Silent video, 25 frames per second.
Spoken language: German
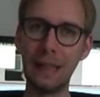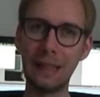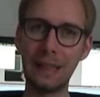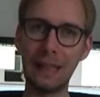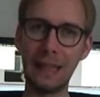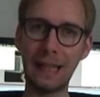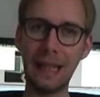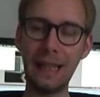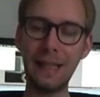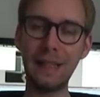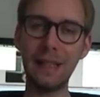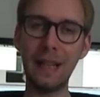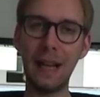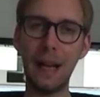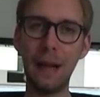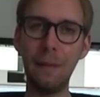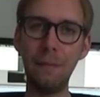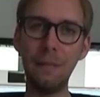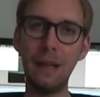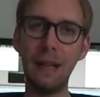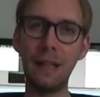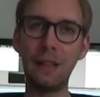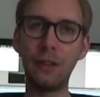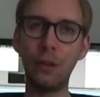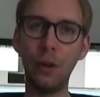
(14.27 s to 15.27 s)
Da geht es ja
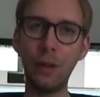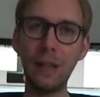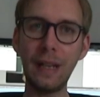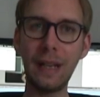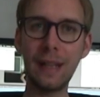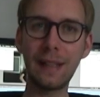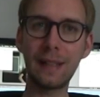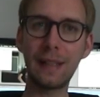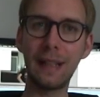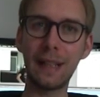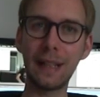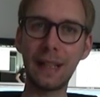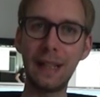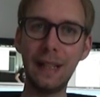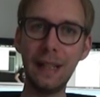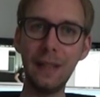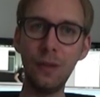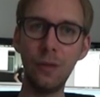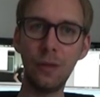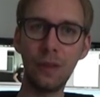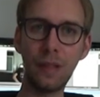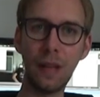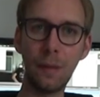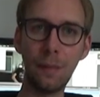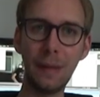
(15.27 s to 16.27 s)
am Donnerstag
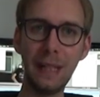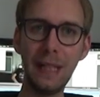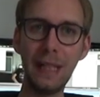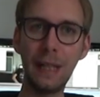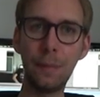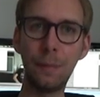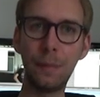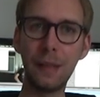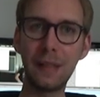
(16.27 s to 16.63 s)
hin und da bin ich